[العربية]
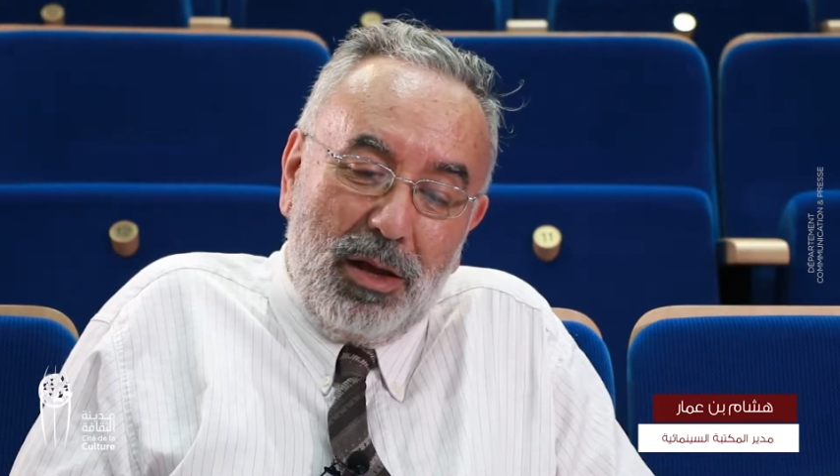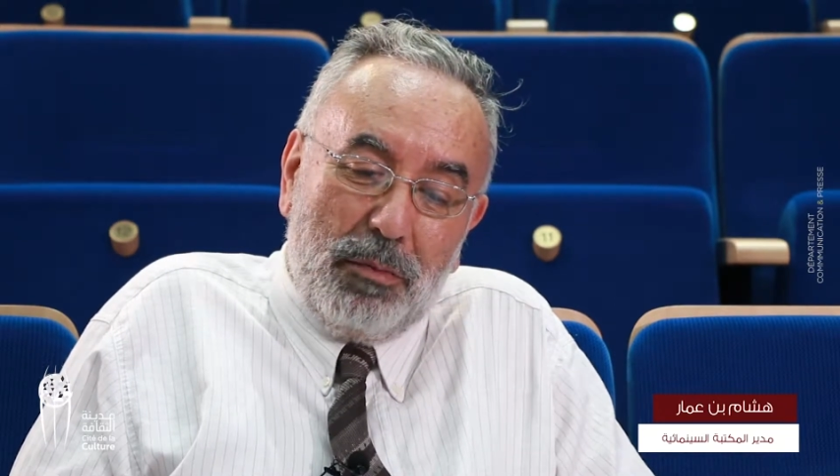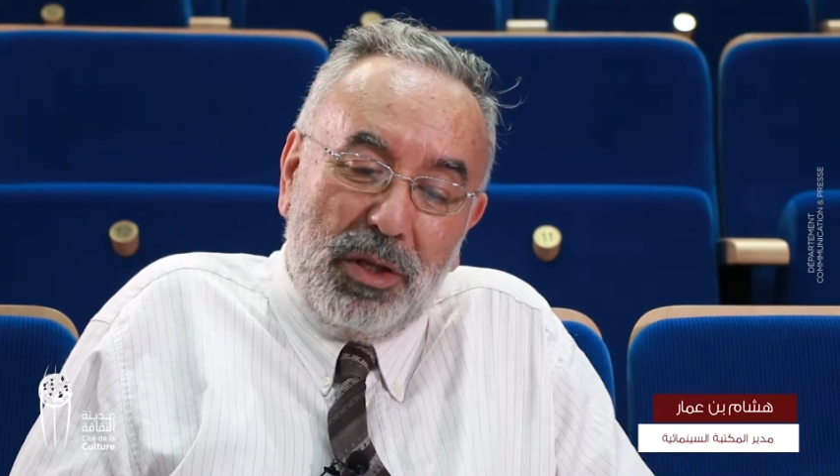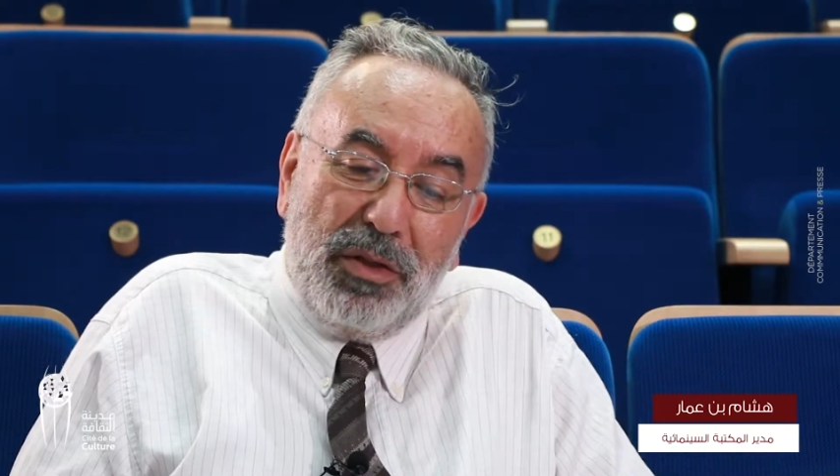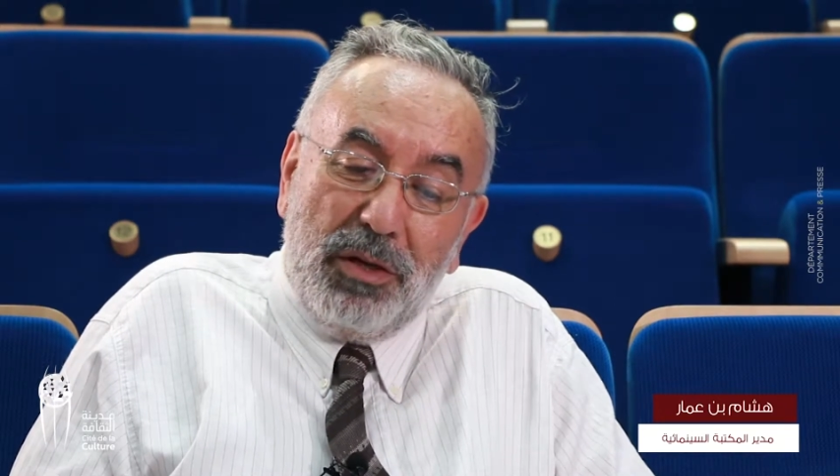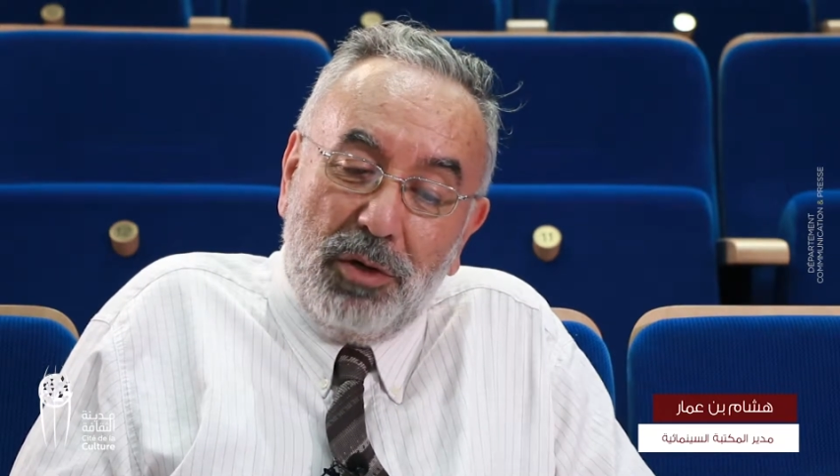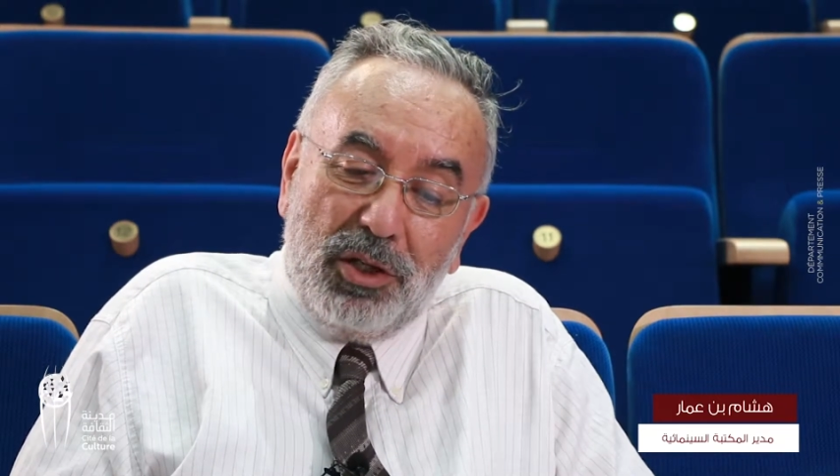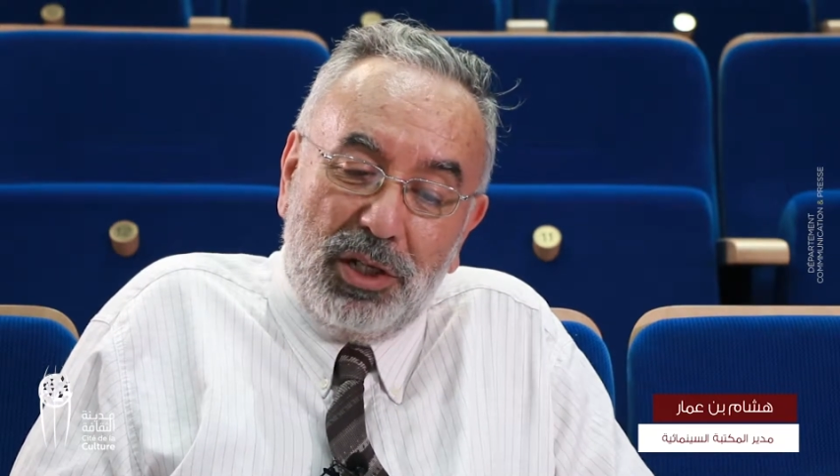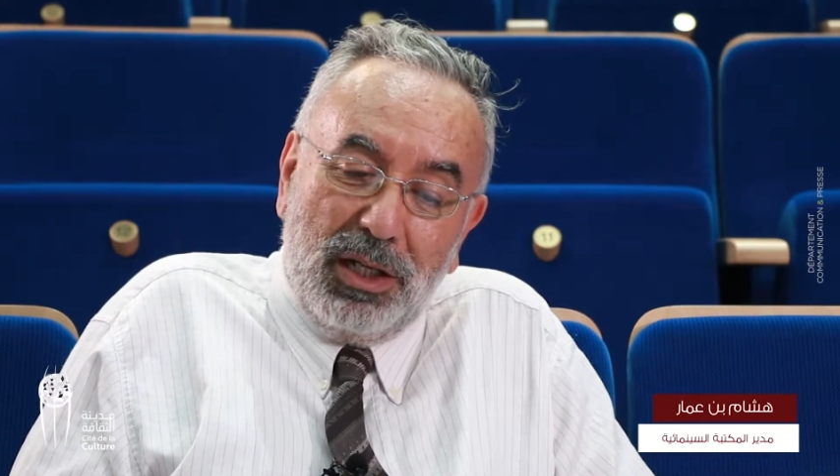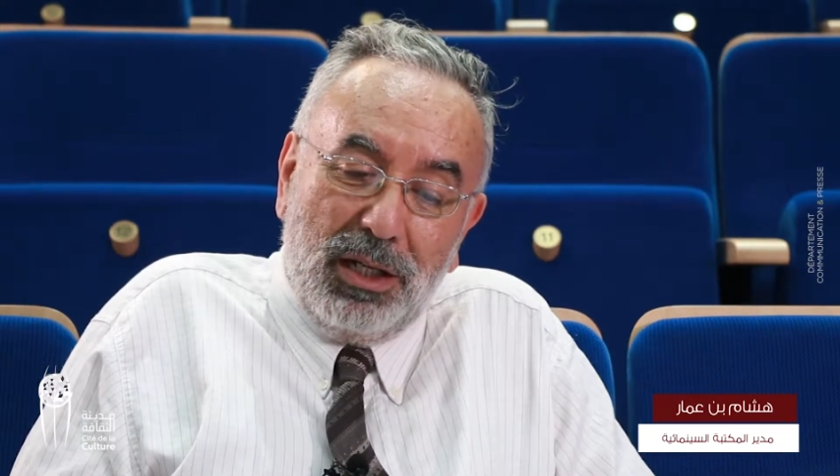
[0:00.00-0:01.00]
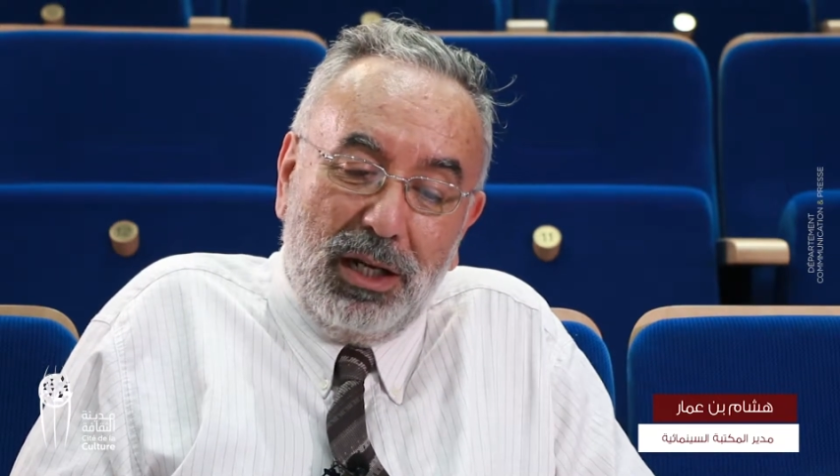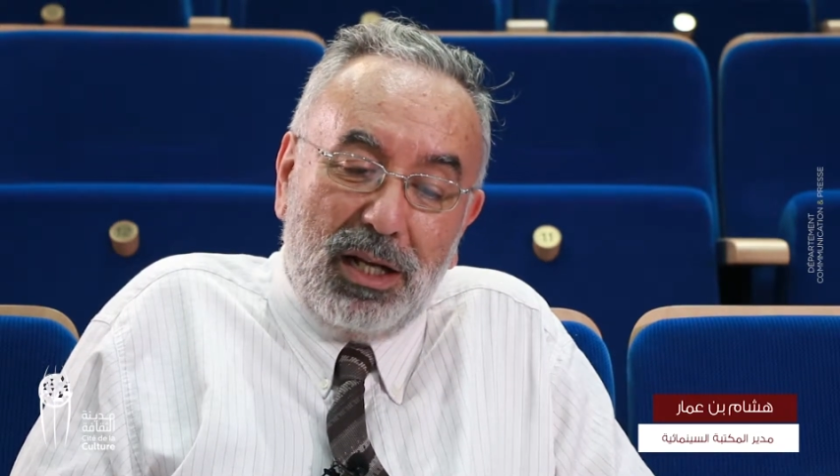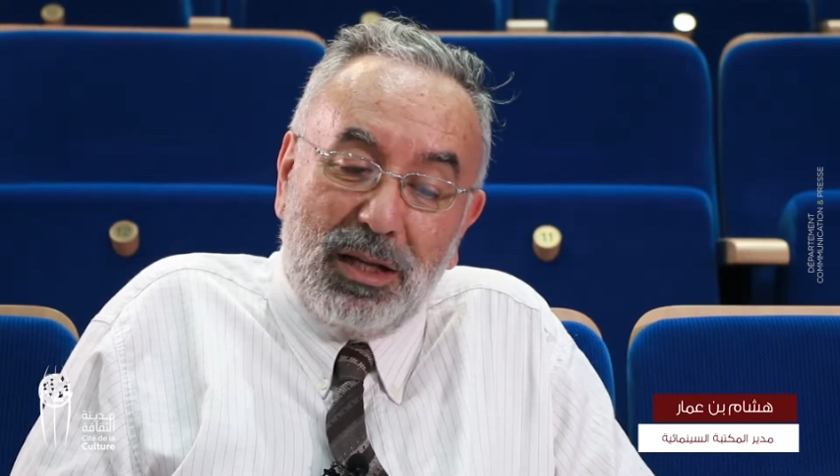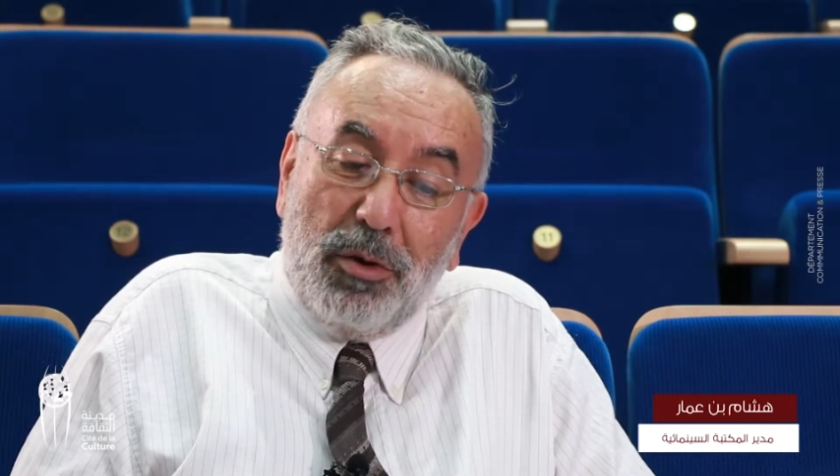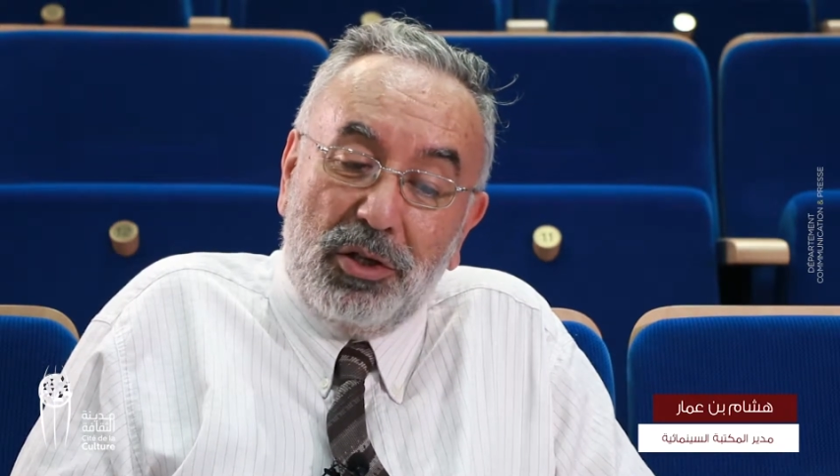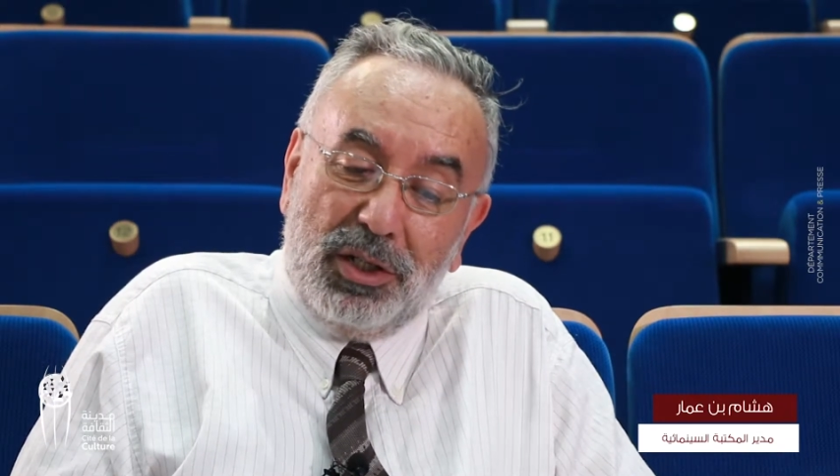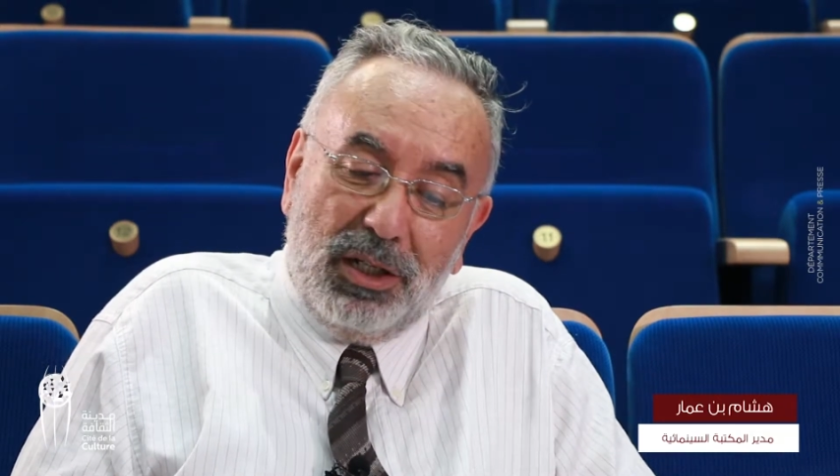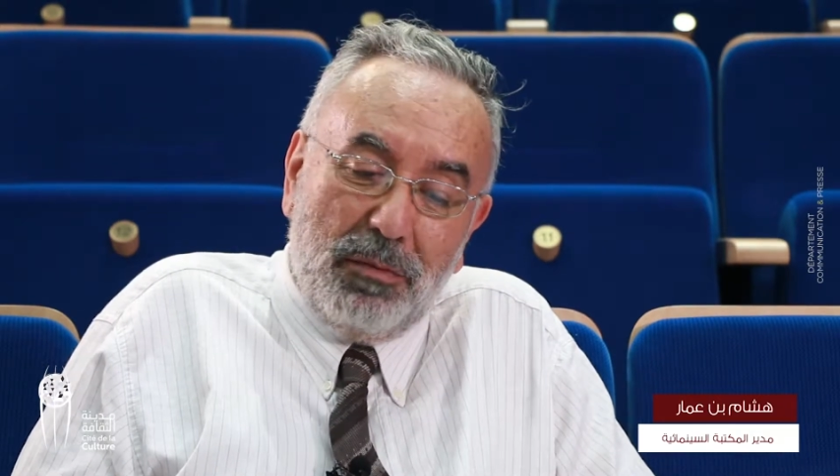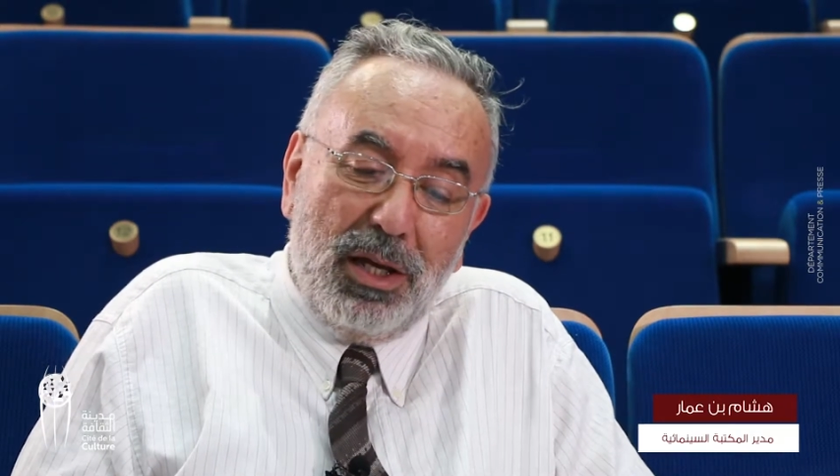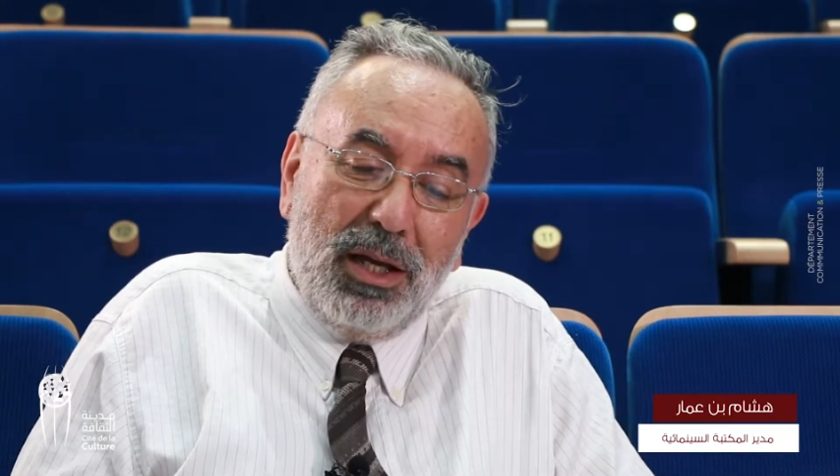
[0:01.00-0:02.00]
من 22 إلى
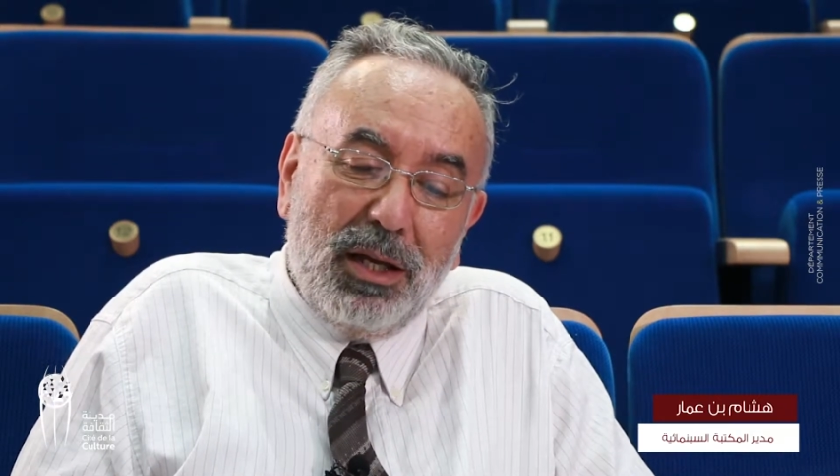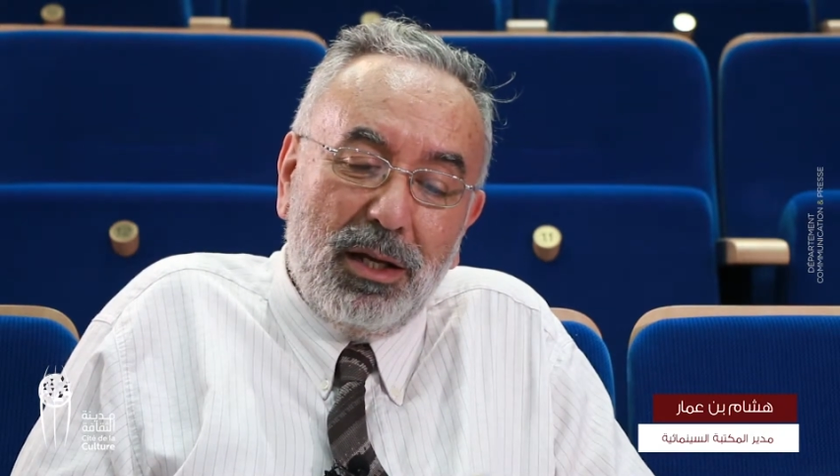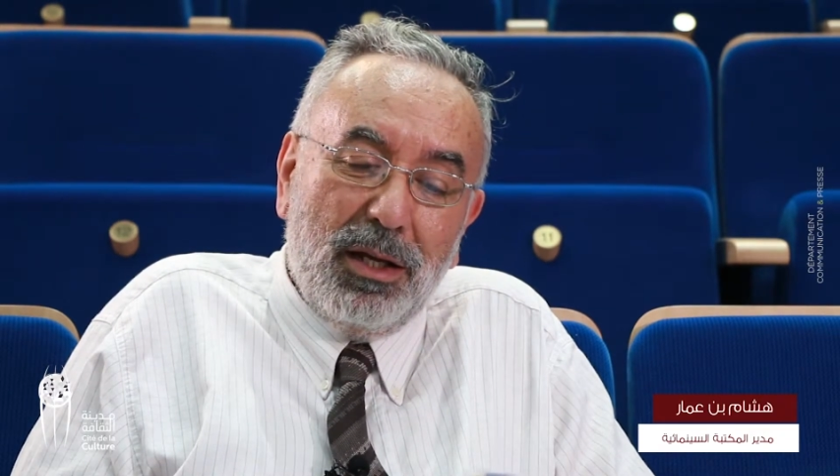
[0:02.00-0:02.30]
27 ماي